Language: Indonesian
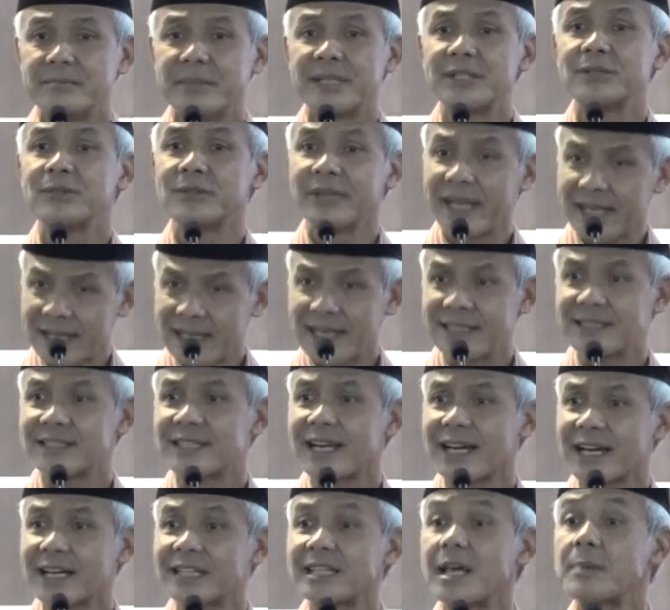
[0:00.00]
menunaikan
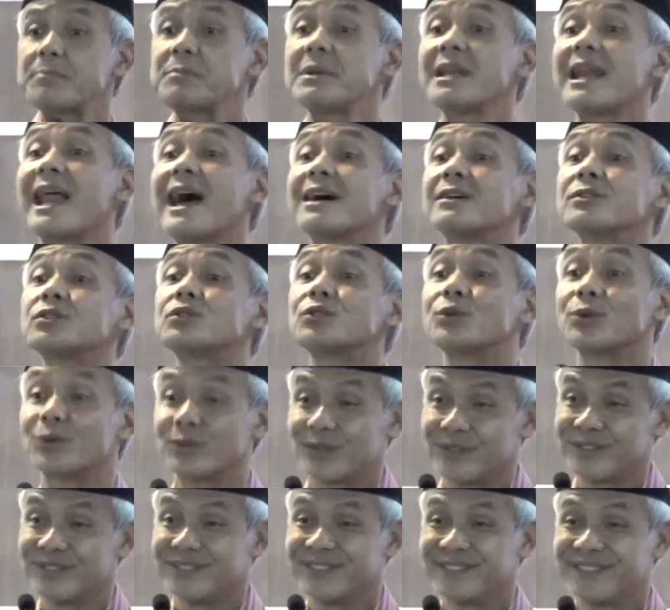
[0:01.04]
zakat tapi langsung
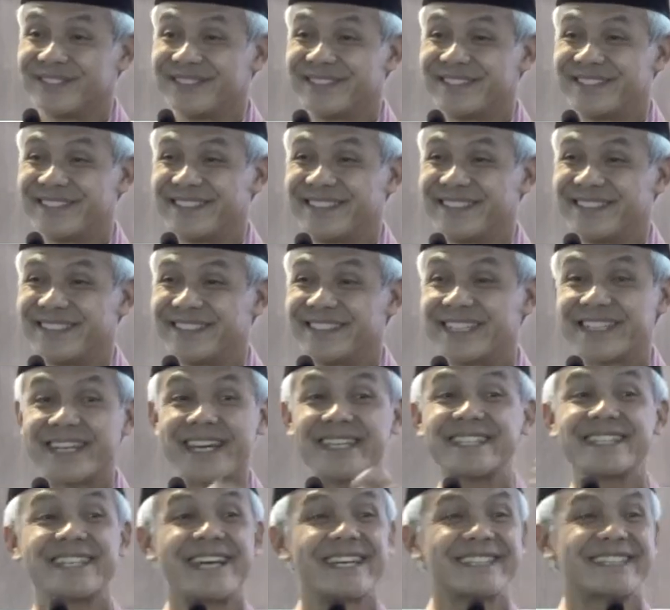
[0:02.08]

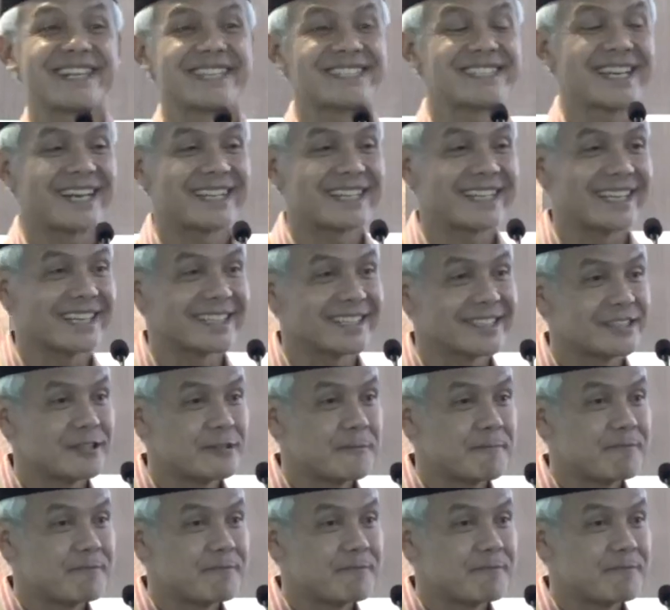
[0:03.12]
sehingga tidak tercatat.